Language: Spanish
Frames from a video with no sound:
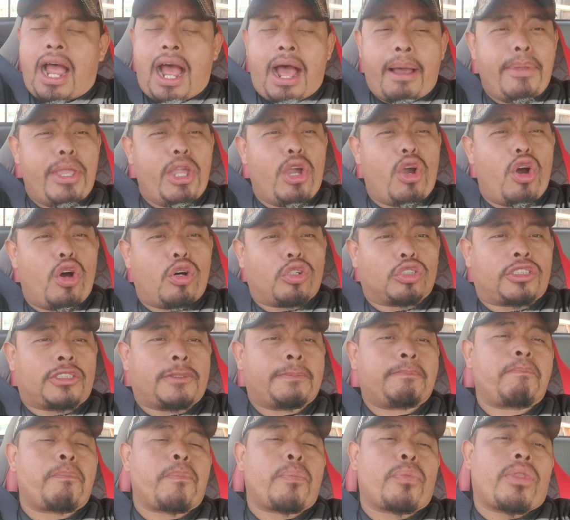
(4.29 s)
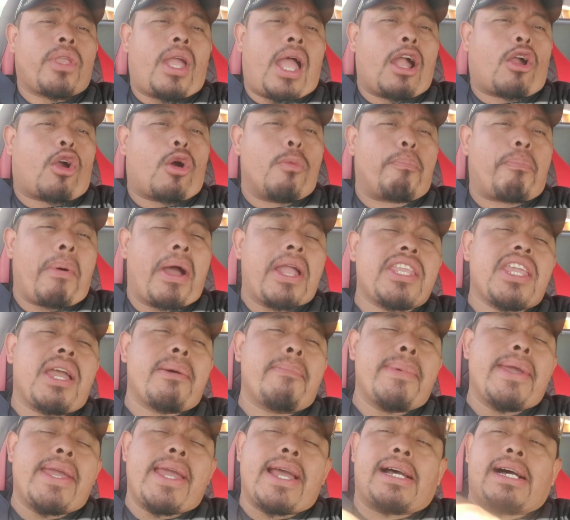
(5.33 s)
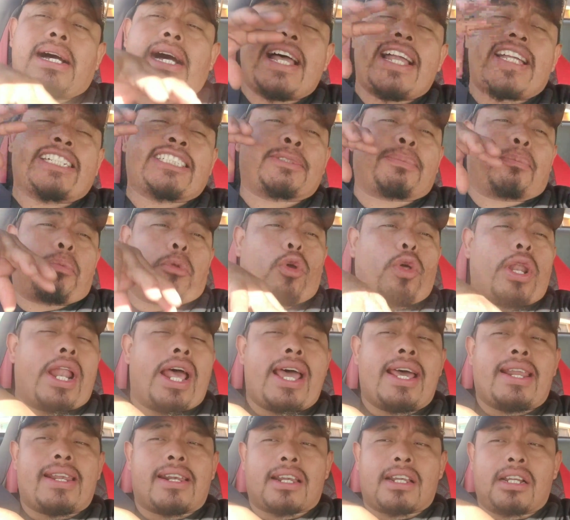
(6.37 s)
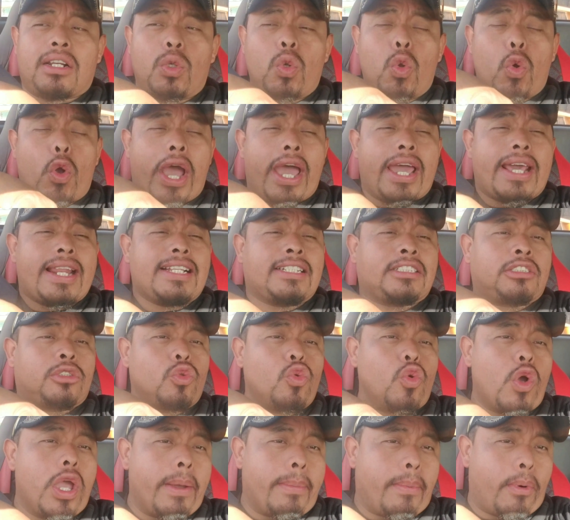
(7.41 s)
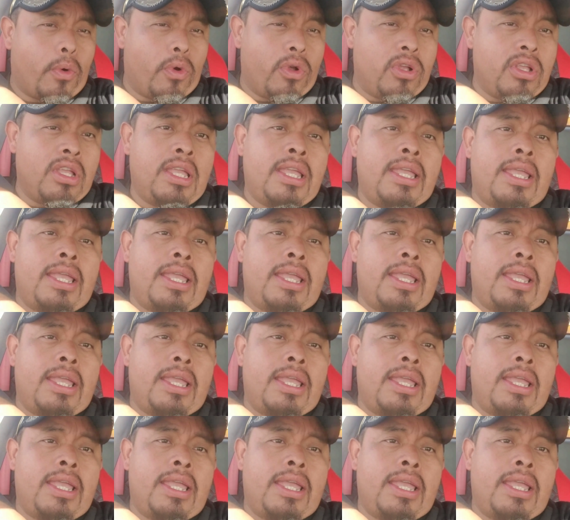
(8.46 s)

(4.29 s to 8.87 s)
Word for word: Amigos, acompáñame a explorar lugares nuevos.